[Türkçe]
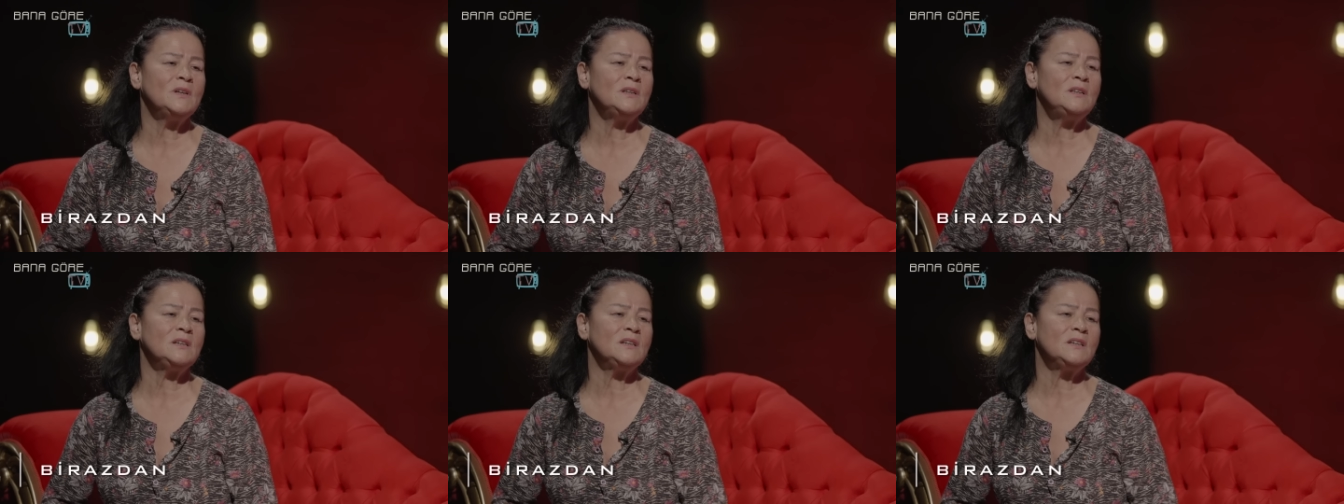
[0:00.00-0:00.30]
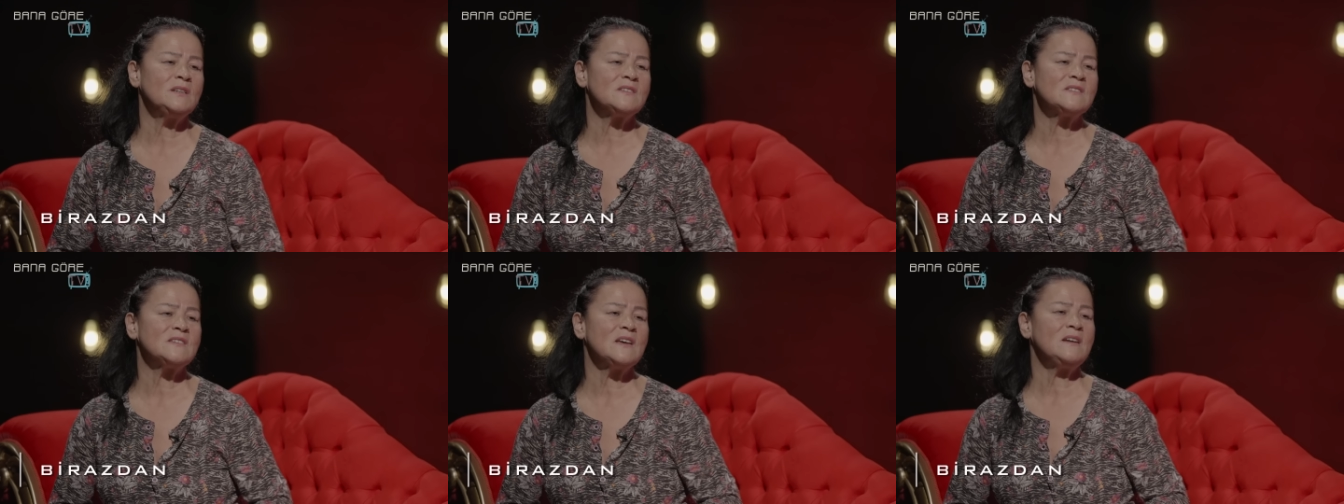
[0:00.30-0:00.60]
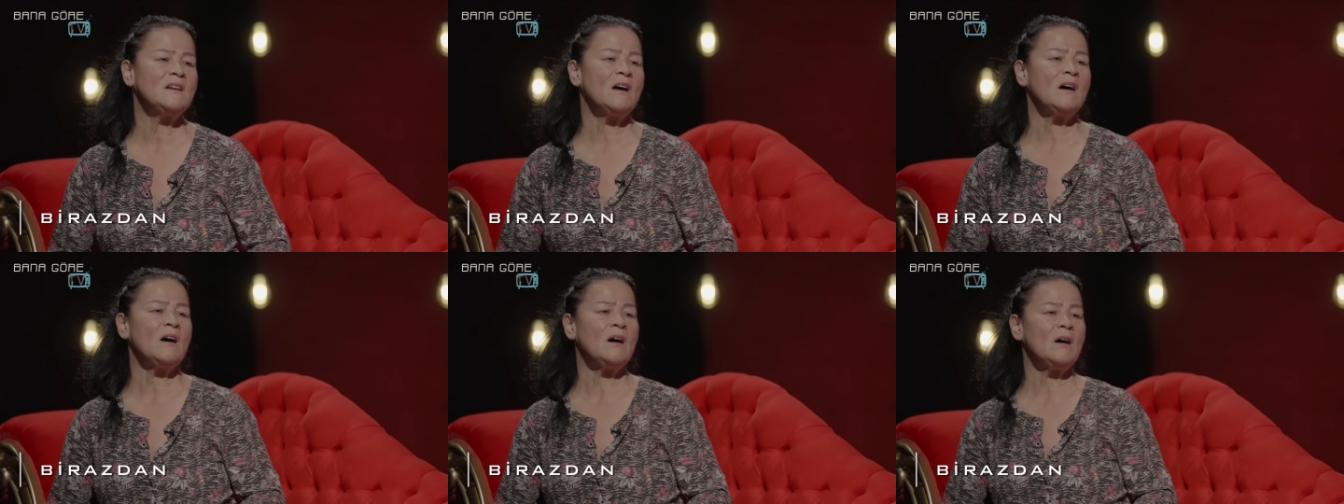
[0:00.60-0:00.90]
dedi ki
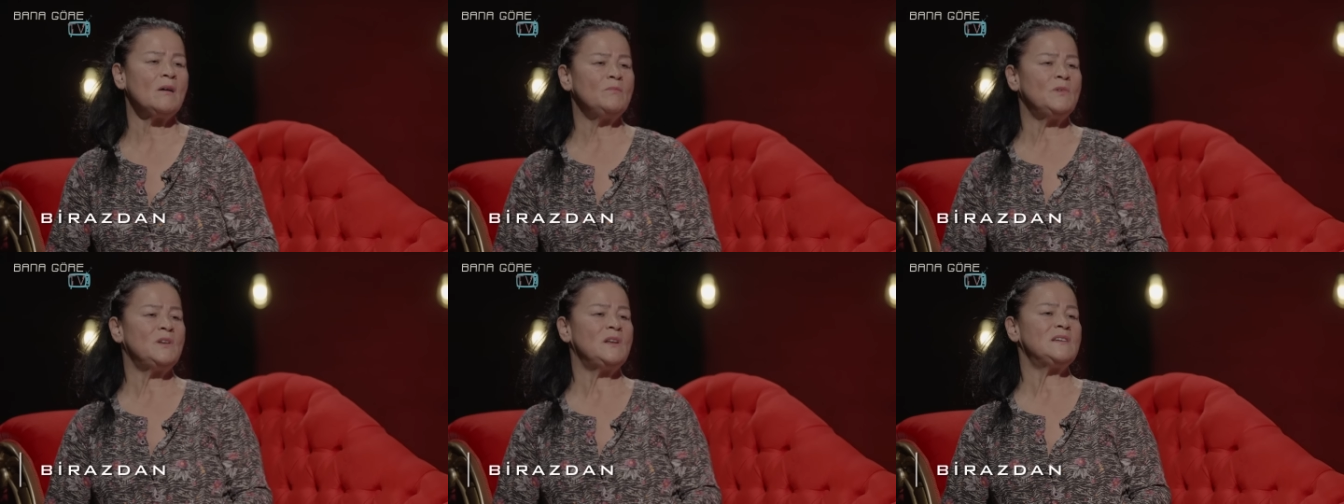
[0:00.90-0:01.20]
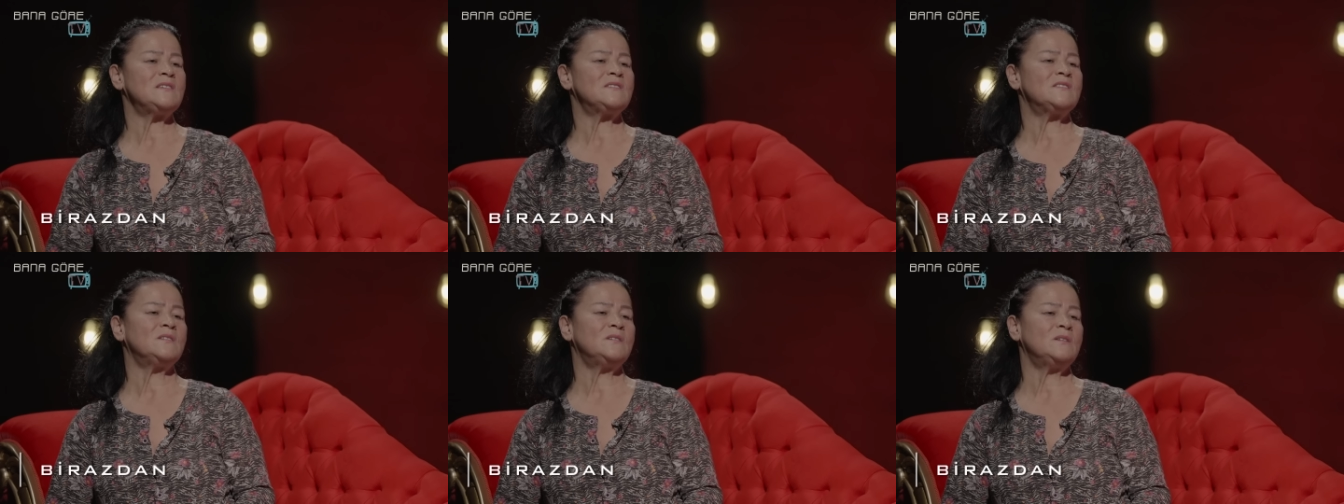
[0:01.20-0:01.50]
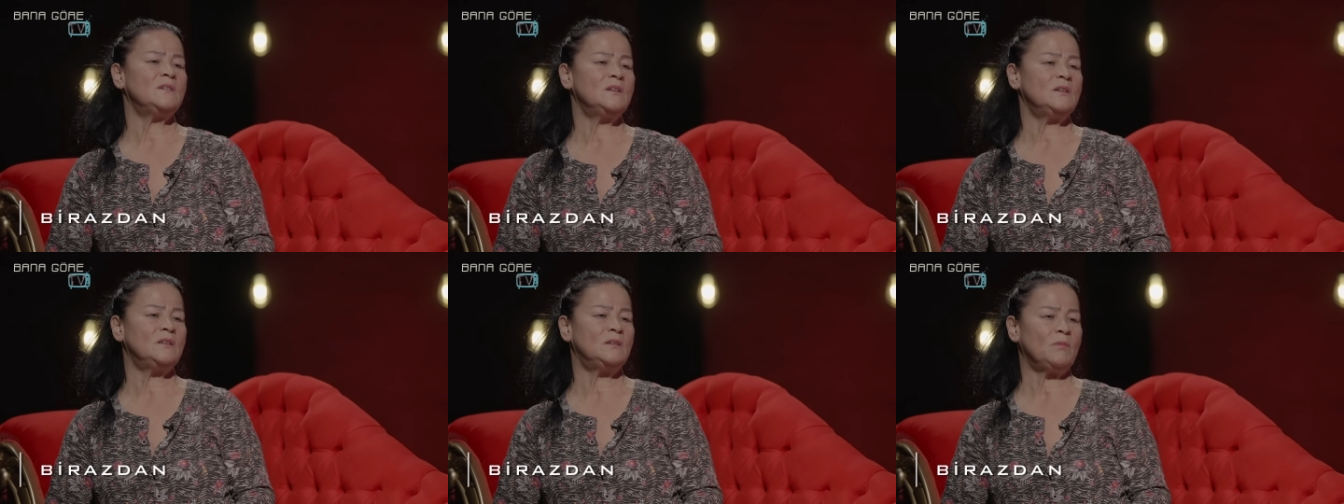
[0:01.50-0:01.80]
sen
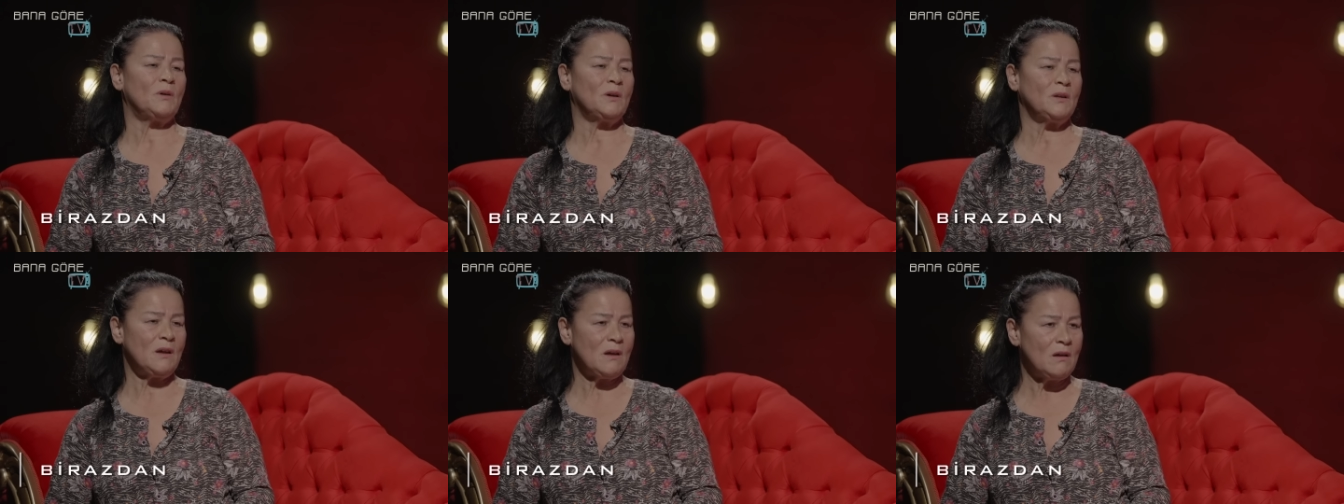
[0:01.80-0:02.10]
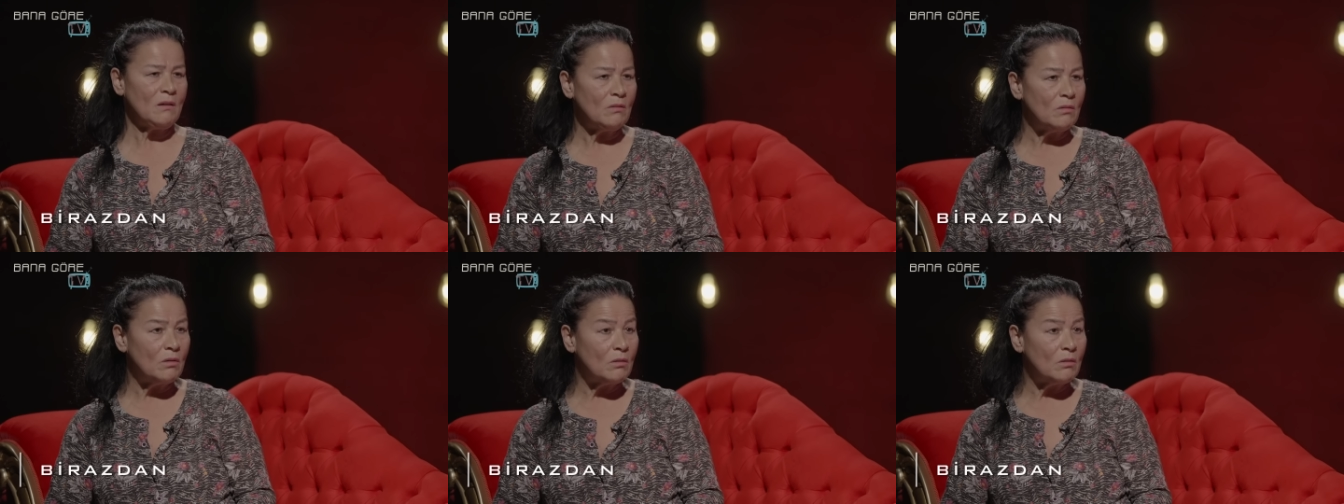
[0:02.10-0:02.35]
hamilesin dedi bana.